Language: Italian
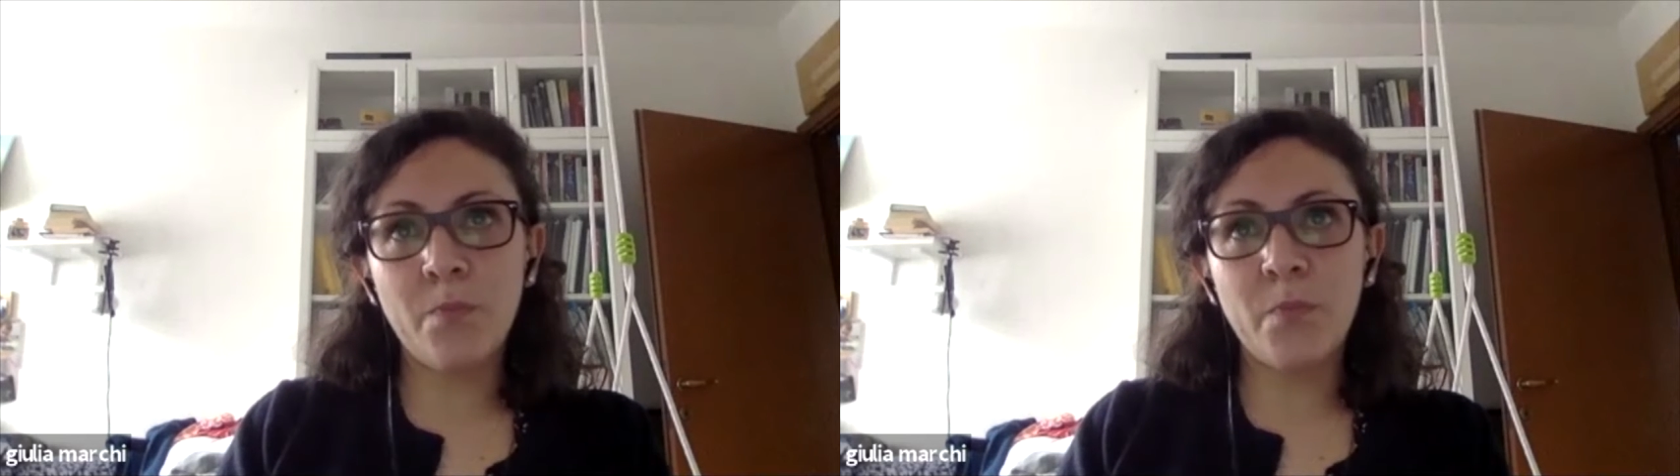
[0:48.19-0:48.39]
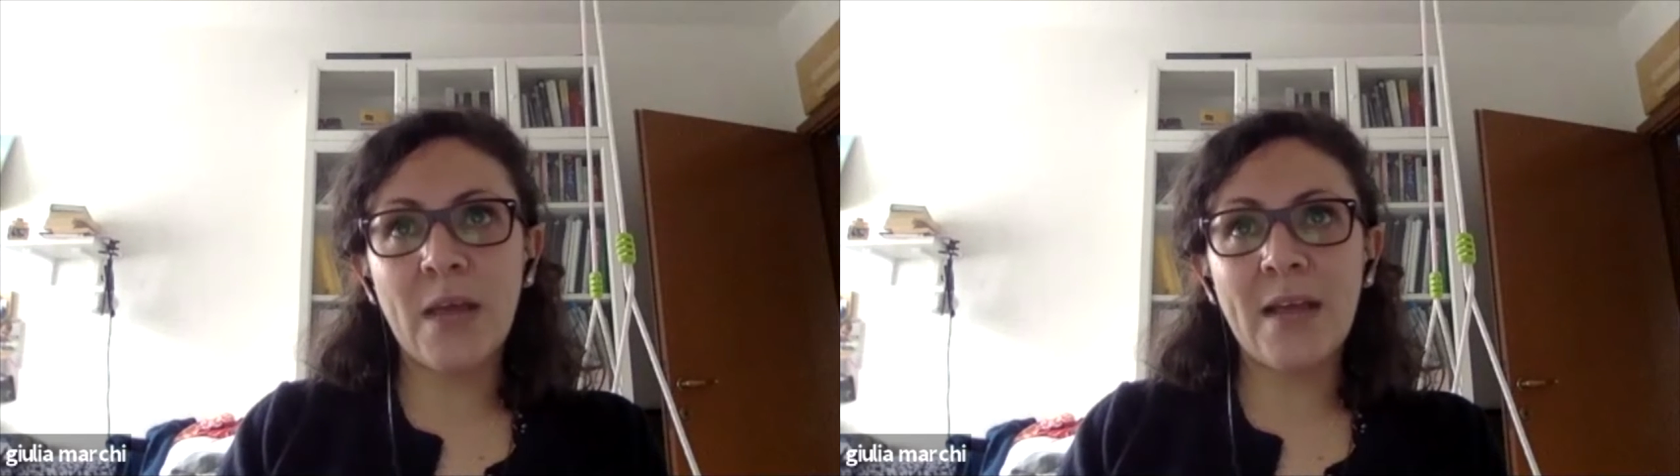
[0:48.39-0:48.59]

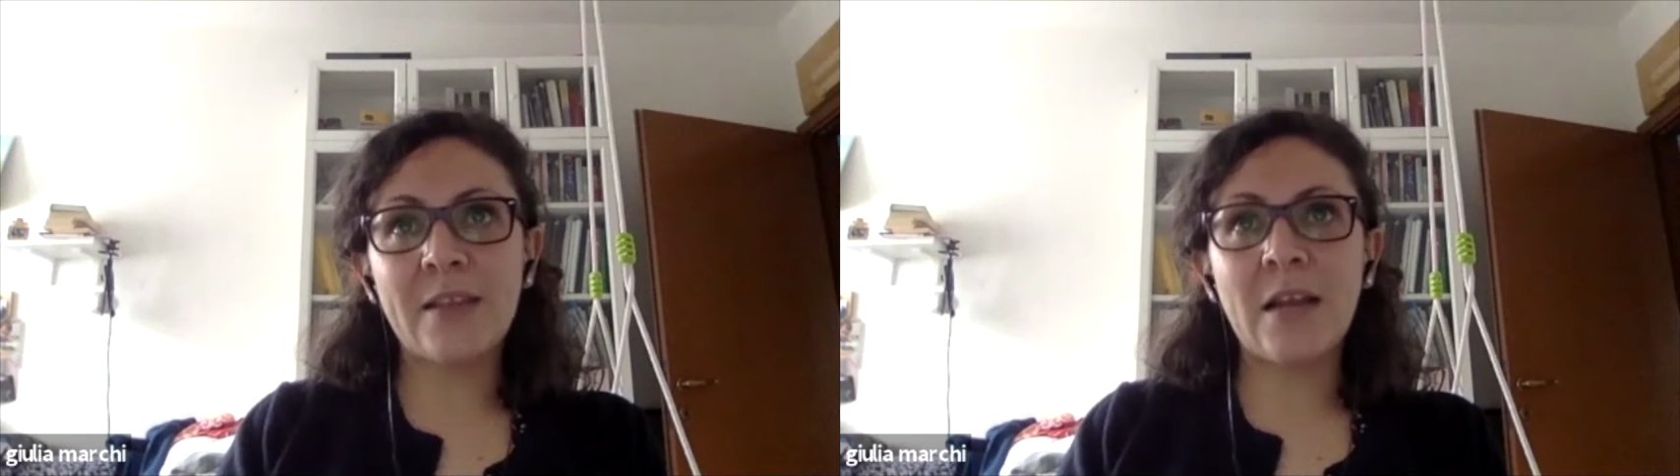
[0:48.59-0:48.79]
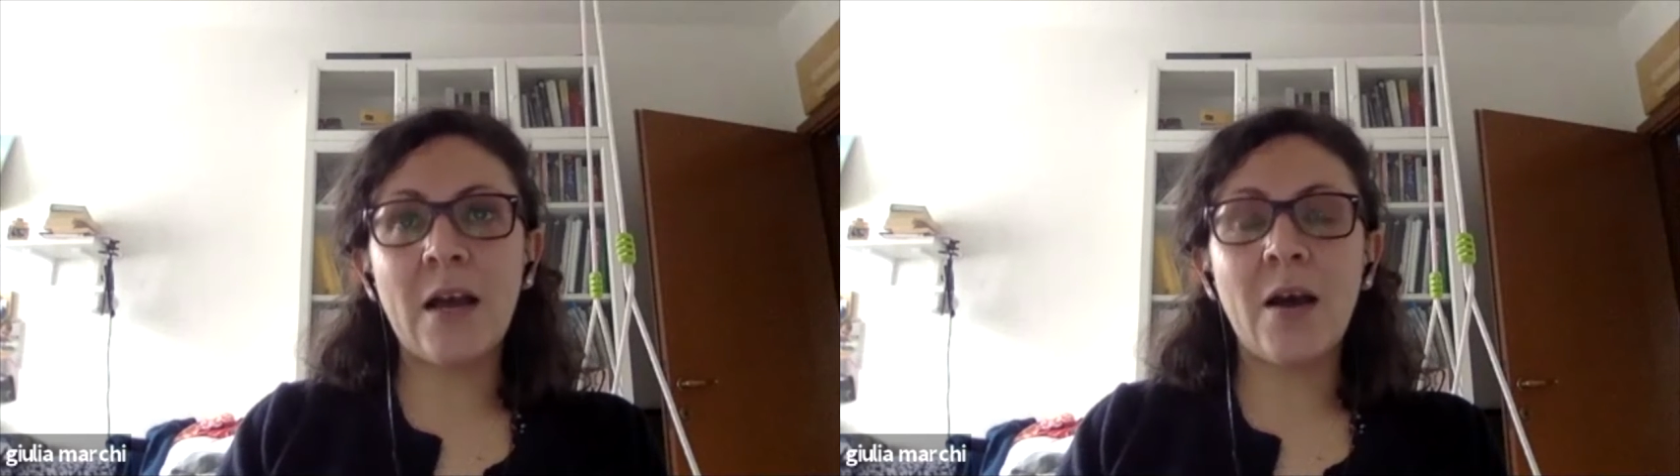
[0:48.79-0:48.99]

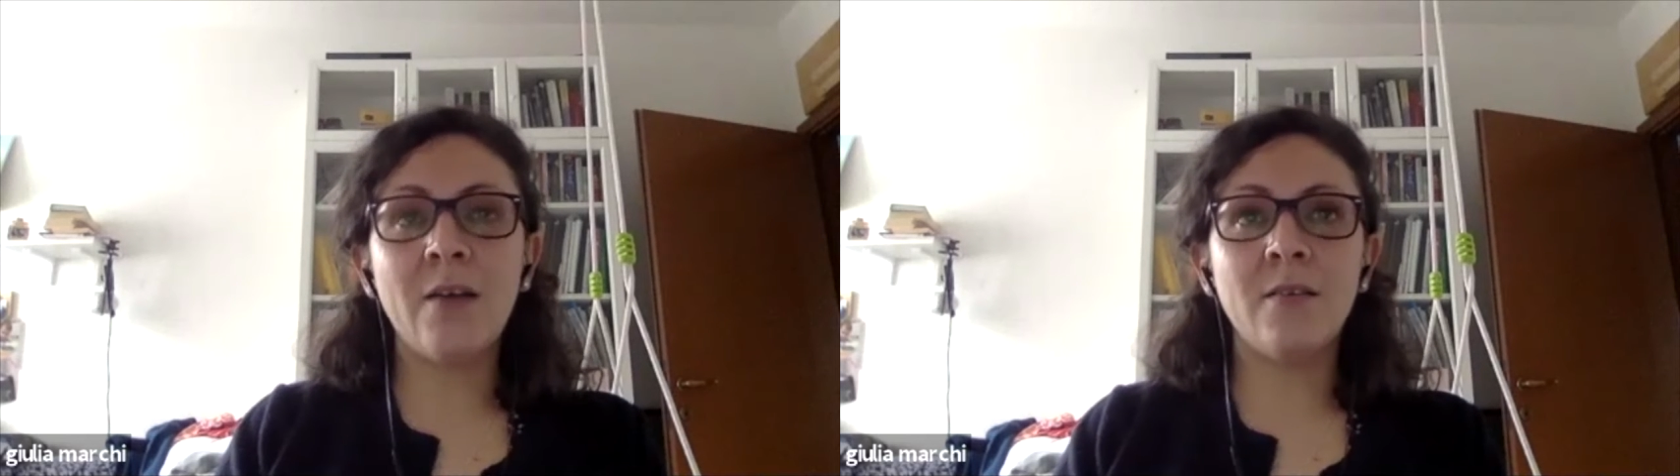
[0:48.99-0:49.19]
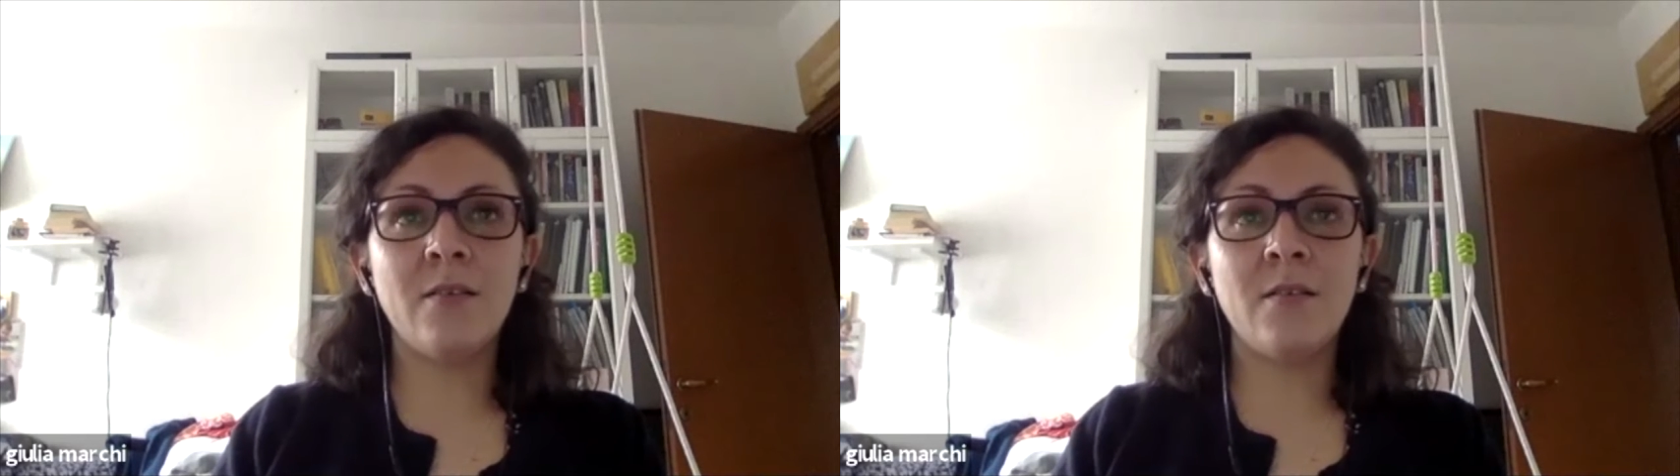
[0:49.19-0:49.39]

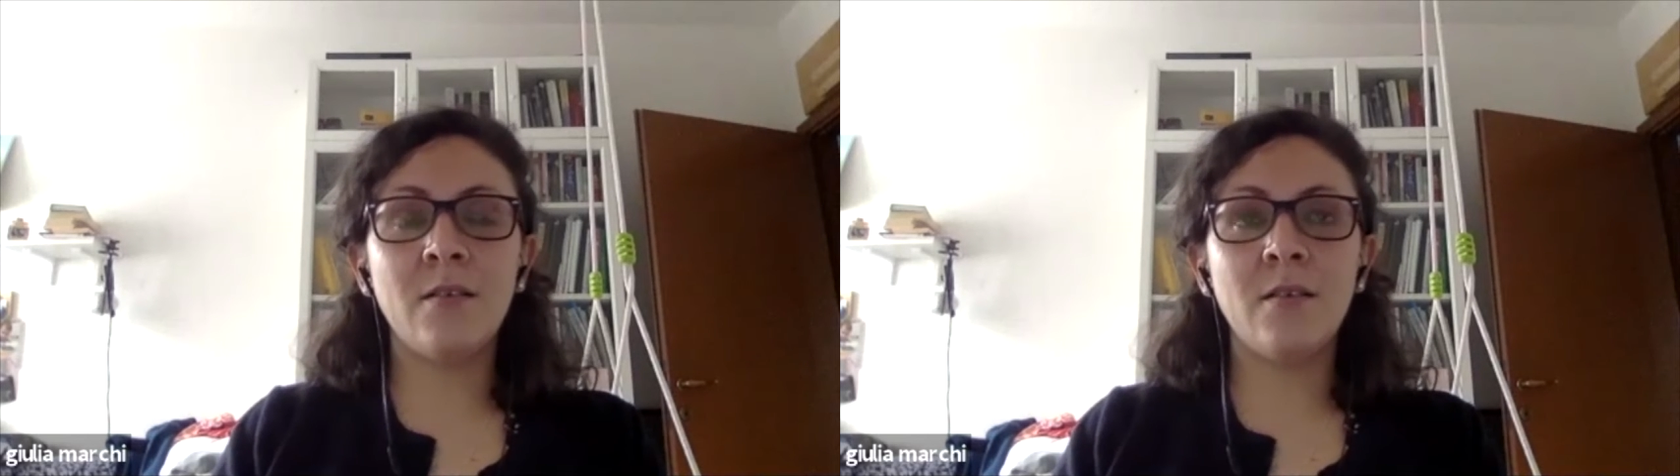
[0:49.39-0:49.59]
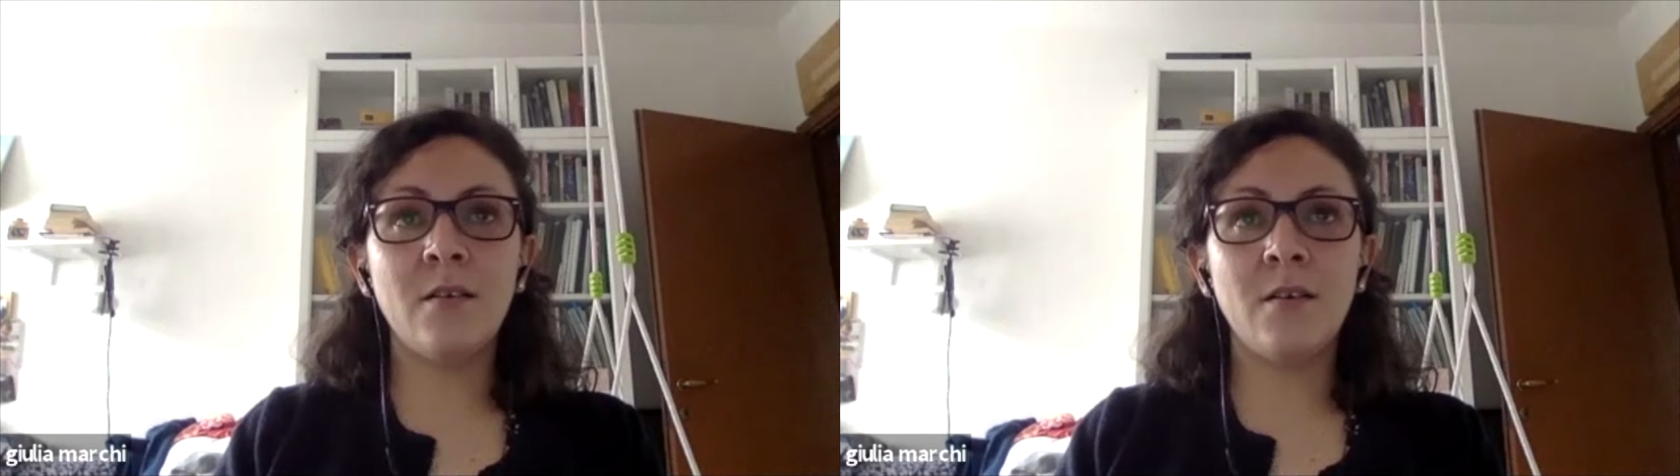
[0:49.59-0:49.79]
un'altra
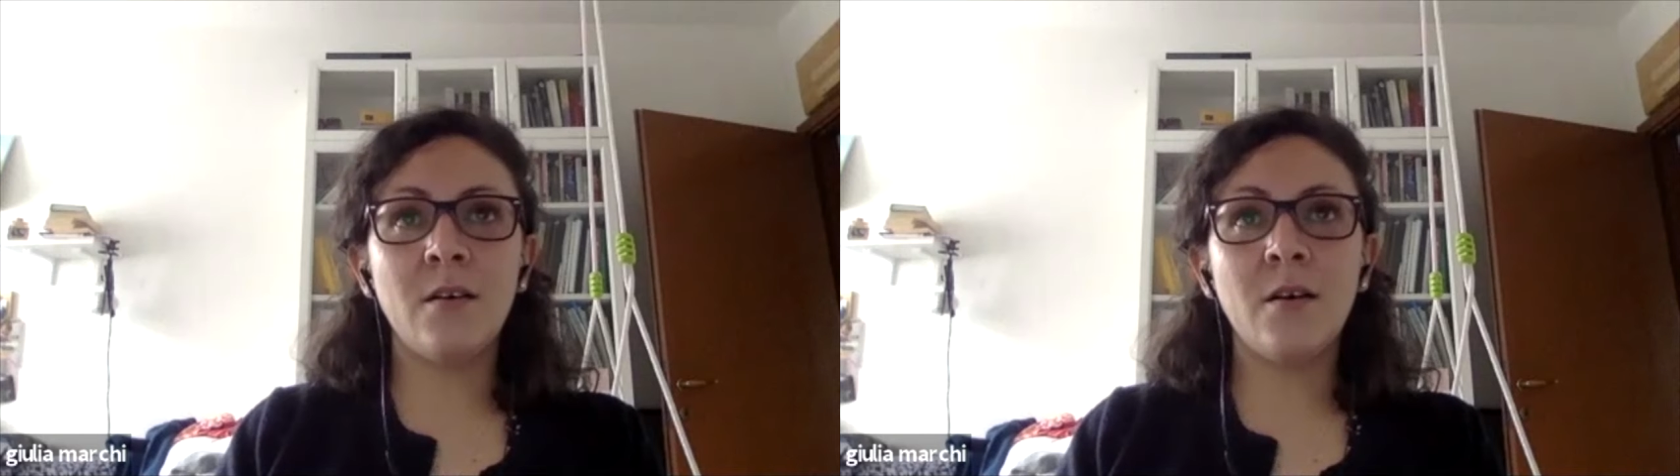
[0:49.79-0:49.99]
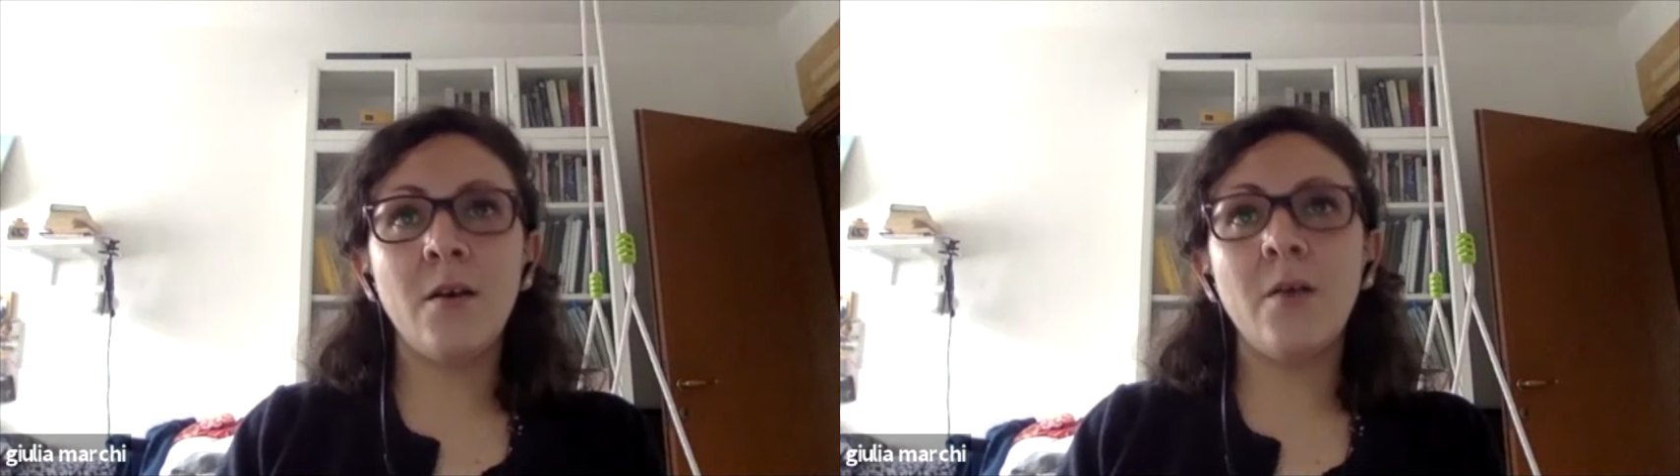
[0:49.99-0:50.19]

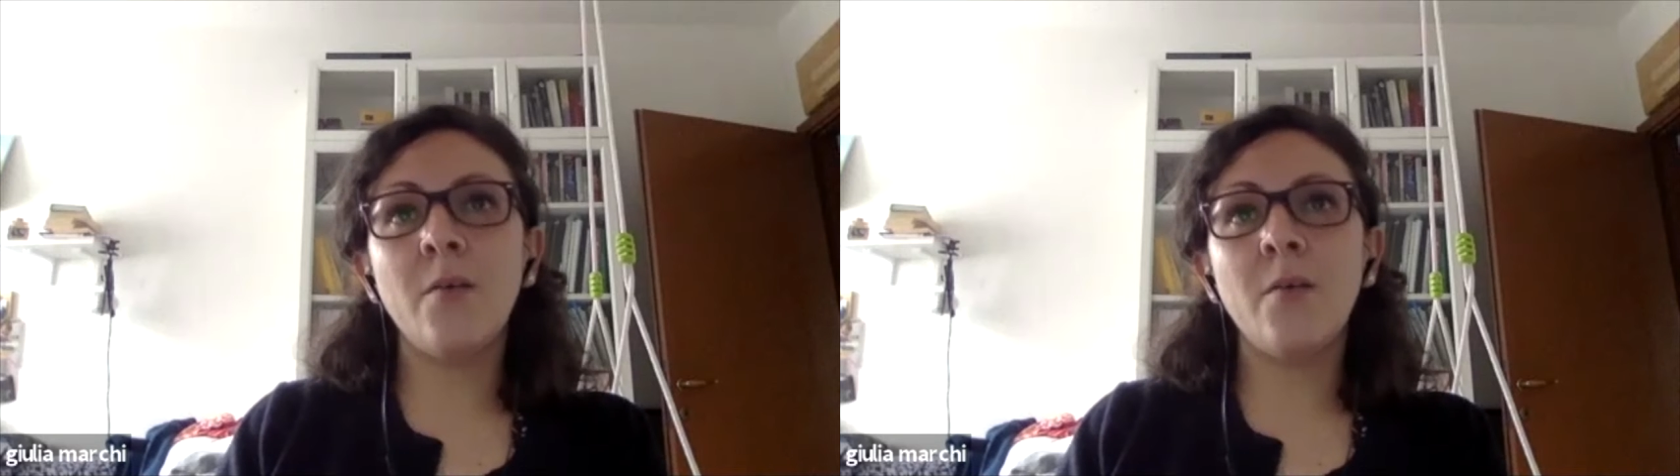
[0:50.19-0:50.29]
eh,